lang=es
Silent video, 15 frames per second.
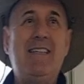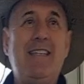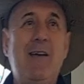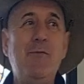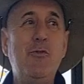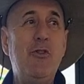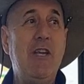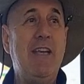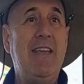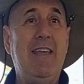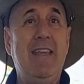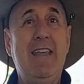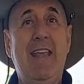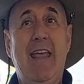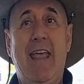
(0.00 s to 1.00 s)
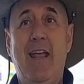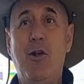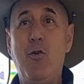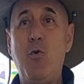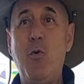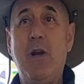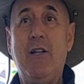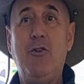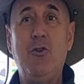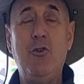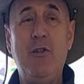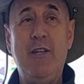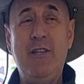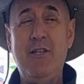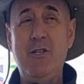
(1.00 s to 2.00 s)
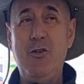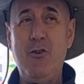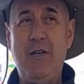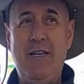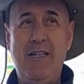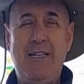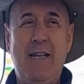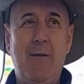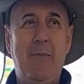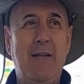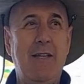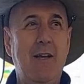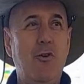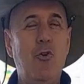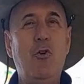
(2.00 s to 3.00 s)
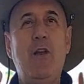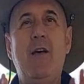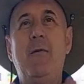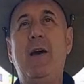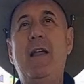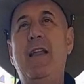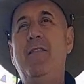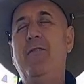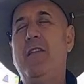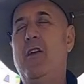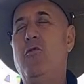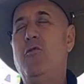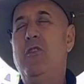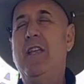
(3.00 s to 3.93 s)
estamos aquí en cuarto de Esson y es la Patacona Valencia,